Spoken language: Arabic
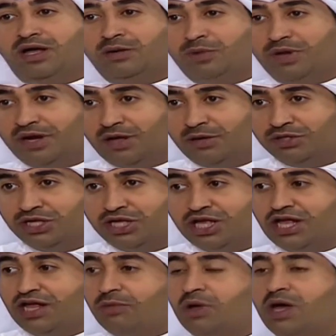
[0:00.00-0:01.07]
البرنامج
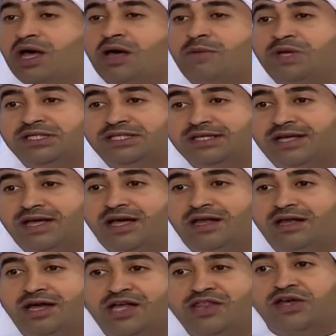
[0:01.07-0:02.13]
ما ما
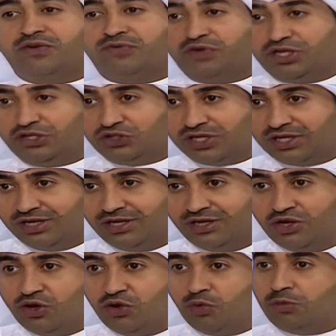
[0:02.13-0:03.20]
استدعى الا هذا رفيجه
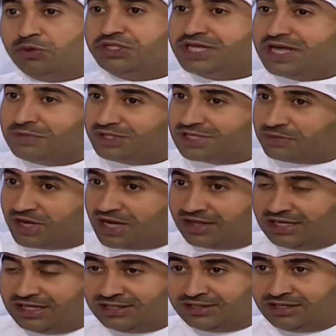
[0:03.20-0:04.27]
ومتهم انت
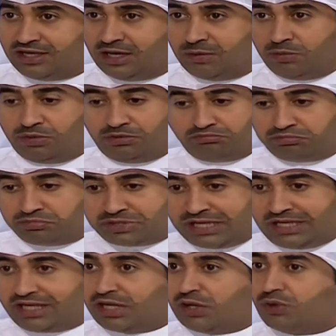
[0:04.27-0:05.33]
بهذا الاتهام
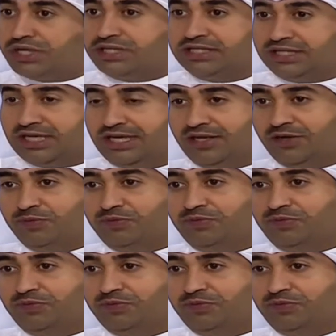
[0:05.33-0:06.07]
تعليقك وردك عليهم